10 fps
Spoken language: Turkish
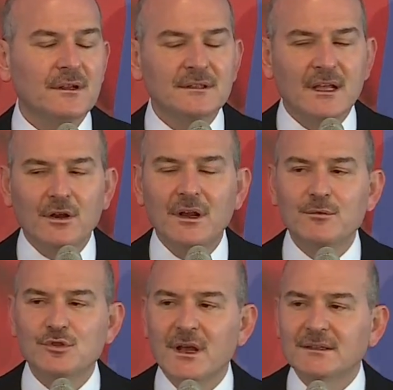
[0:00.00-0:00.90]
terörle
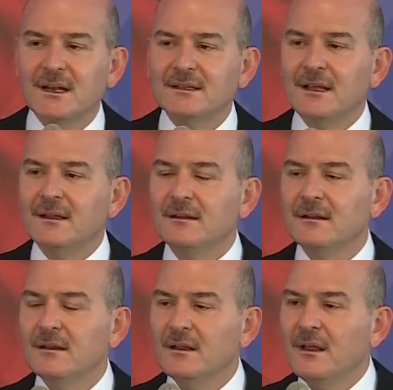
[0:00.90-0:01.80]
mücadelede
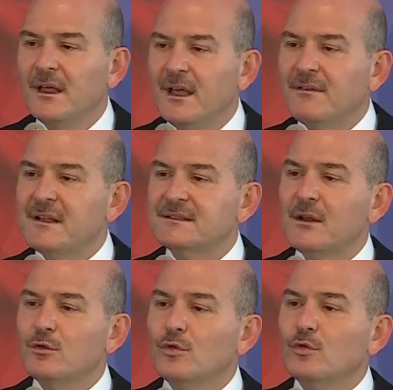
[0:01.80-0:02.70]

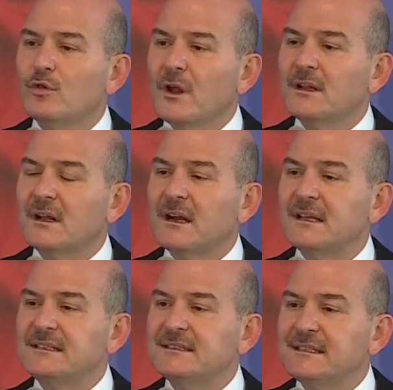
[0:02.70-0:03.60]
evrensel hukuk kurallarına
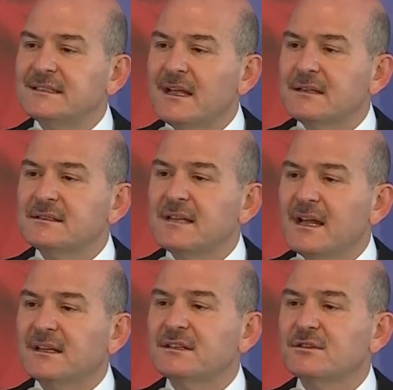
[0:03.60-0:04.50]
istisnasız
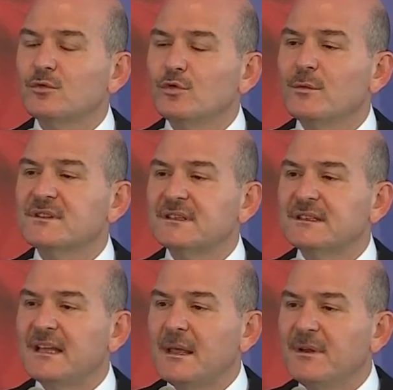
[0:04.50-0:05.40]
herkesin
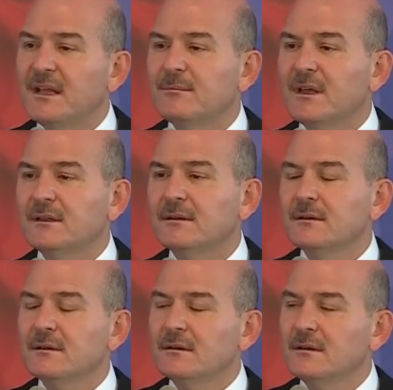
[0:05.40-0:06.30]
uymasını temin etmek,
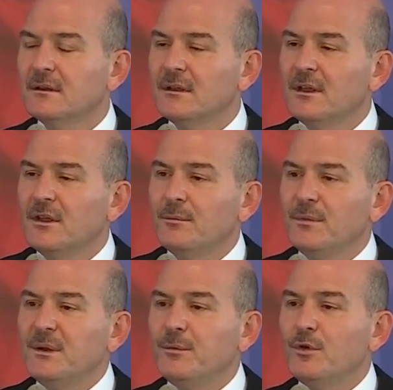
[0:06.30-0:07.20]

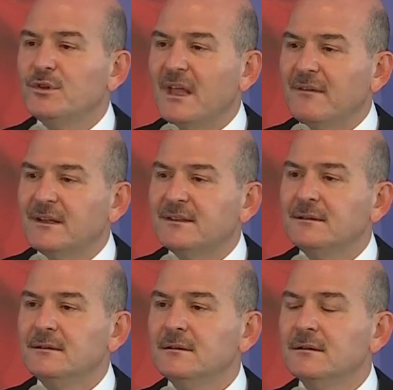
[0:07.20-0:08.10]
bir büyük
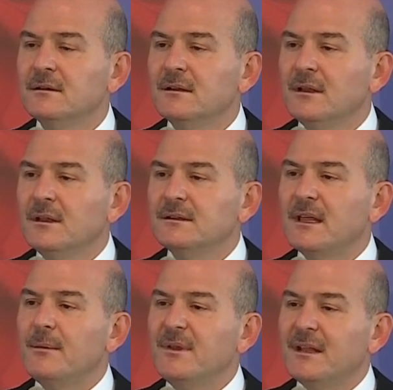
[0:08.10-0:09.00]
devletin
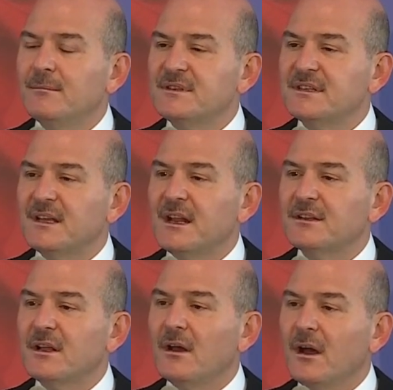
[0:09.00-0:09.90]
temin etmesi
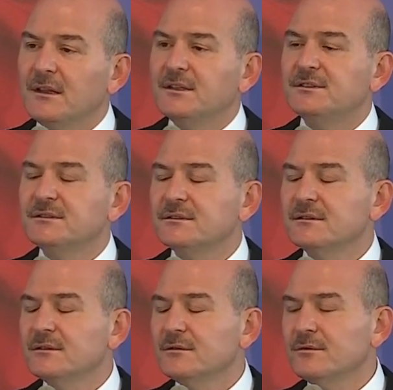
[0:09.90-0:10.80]
gereken haldir.
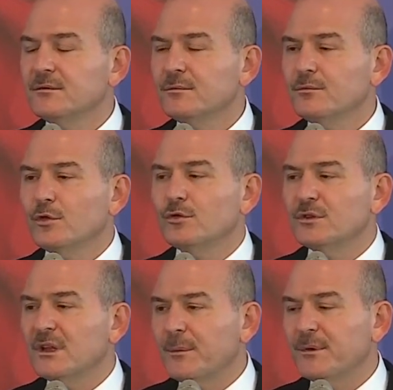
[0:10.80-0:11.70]

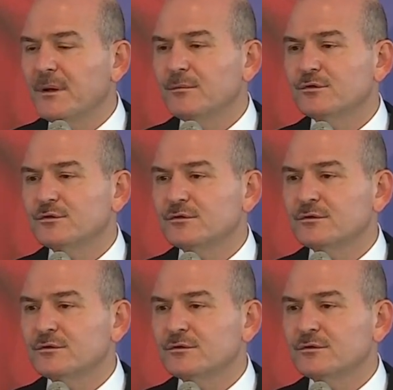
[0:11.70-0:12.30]
Bugün de yapılan budur.